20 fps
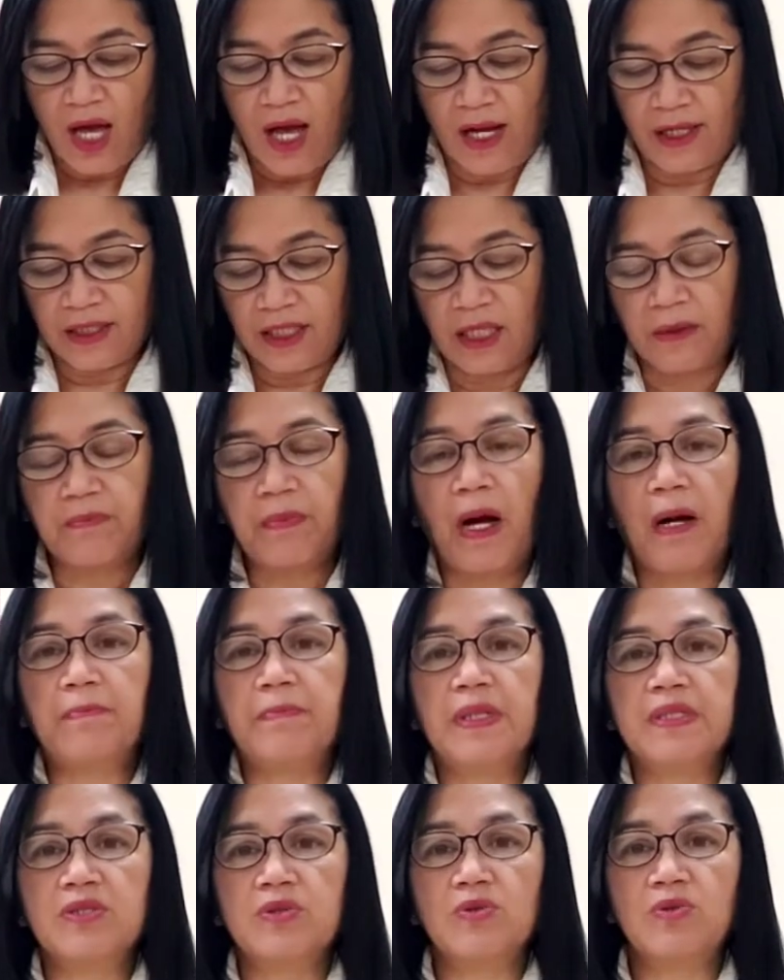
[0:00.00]
Ang
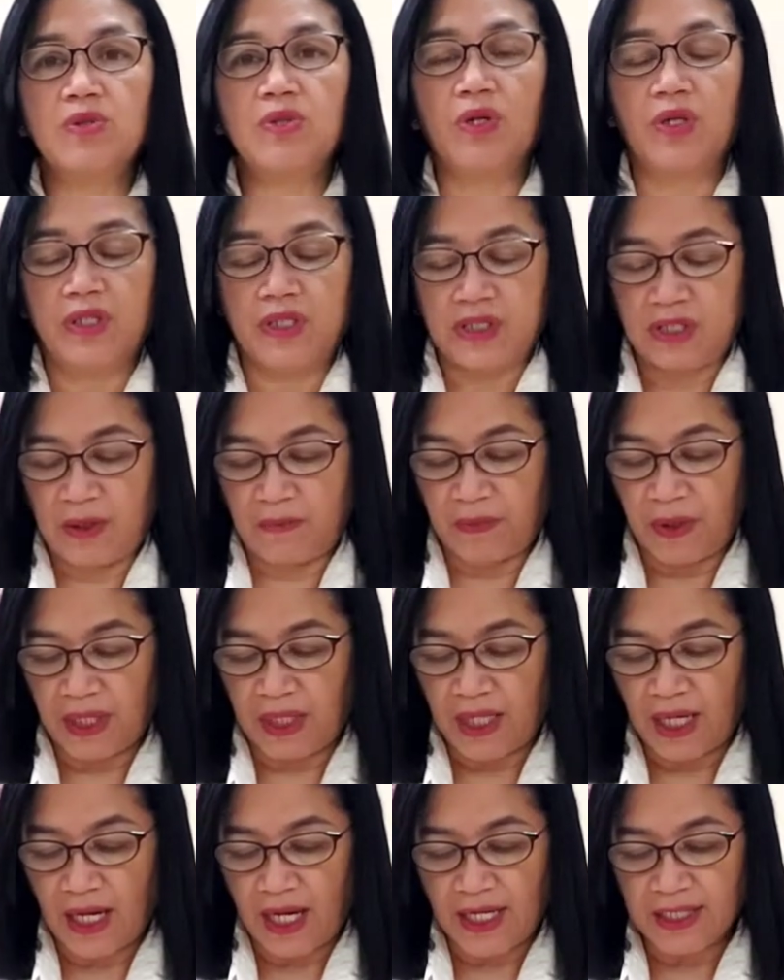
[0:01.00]
nagpapatuloy sa
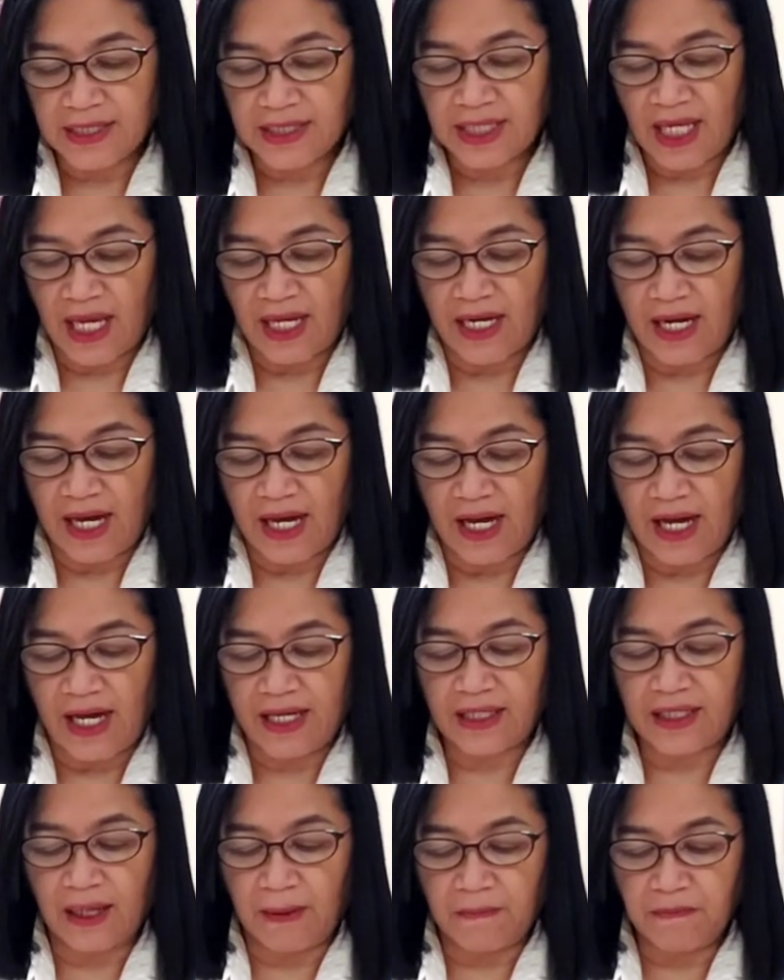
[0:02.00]
pagkakasala
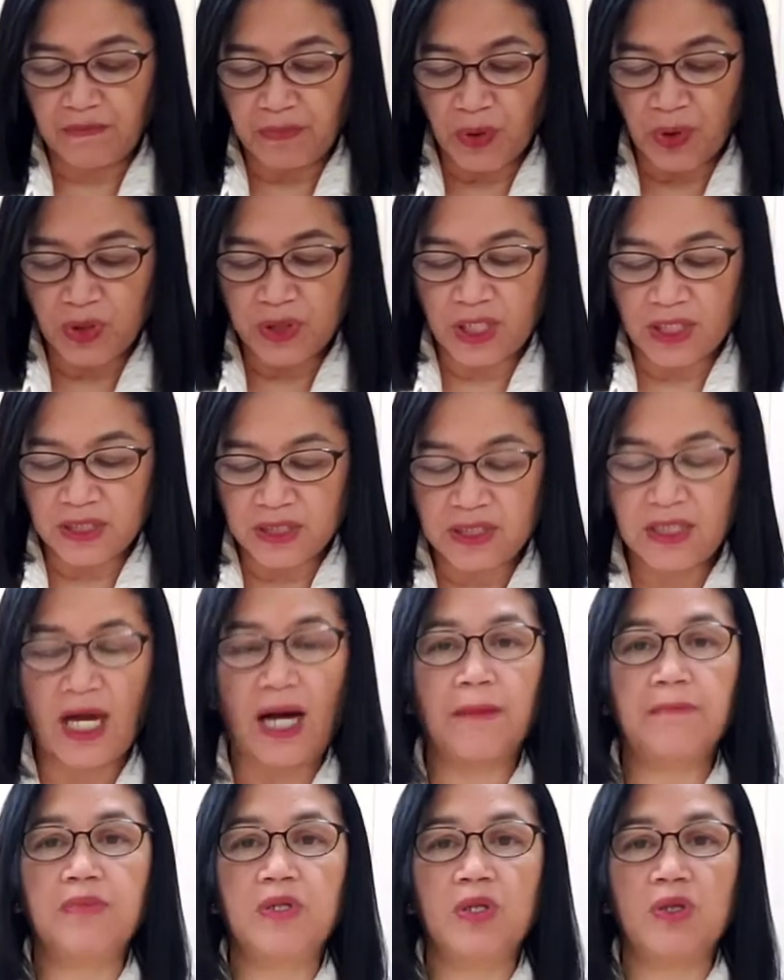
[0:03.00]
ay kampo ng
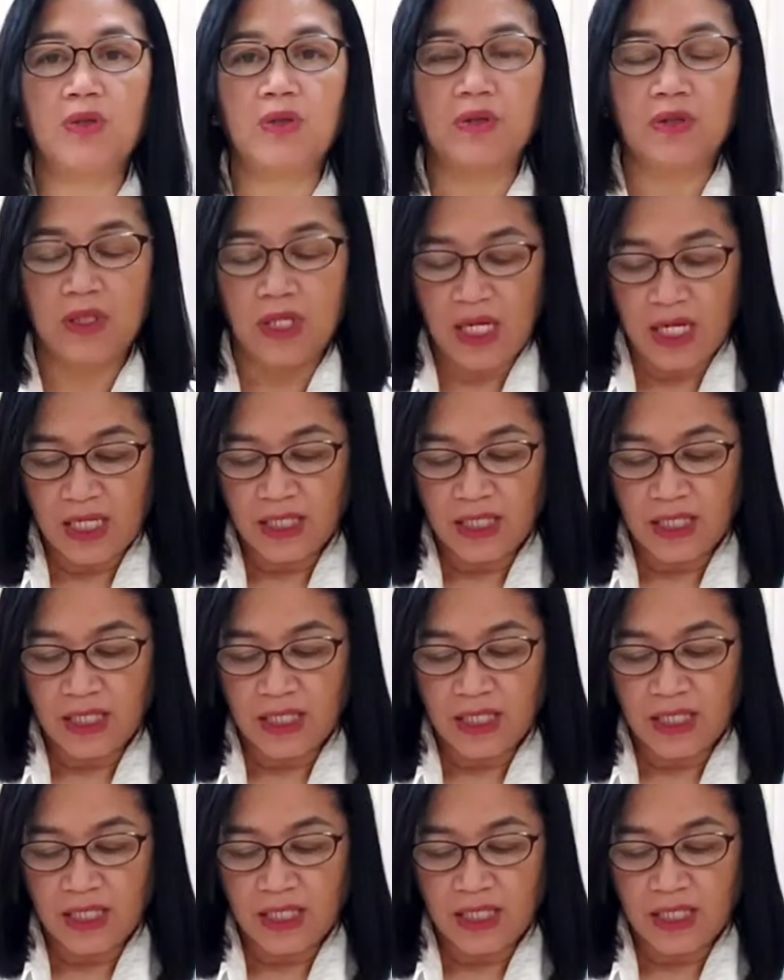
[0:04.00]
Diablo,